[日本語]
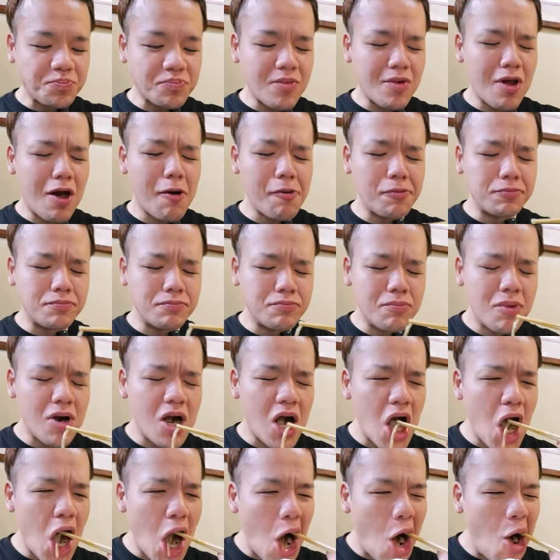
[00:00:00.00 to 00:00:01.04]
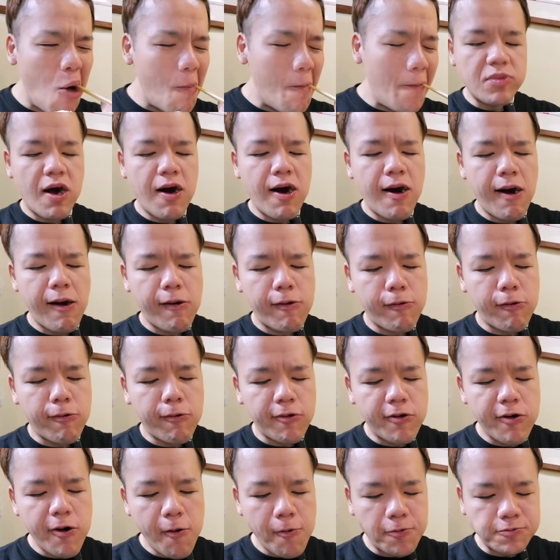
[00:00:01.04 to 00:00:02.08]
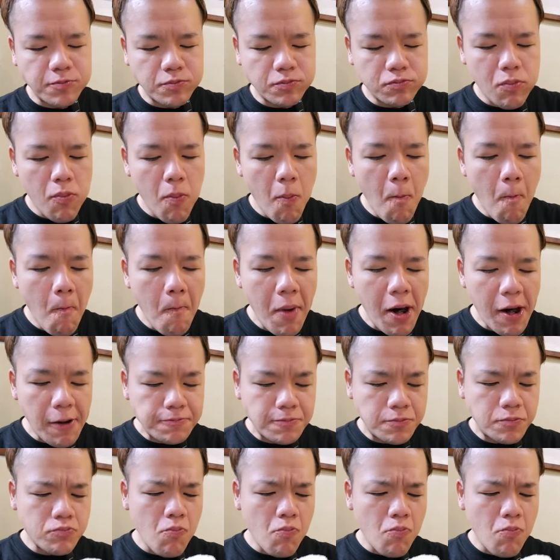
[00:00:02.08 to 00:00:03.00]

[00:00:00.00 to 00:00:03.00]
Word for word: いや、うまっ。あー、これうまっ。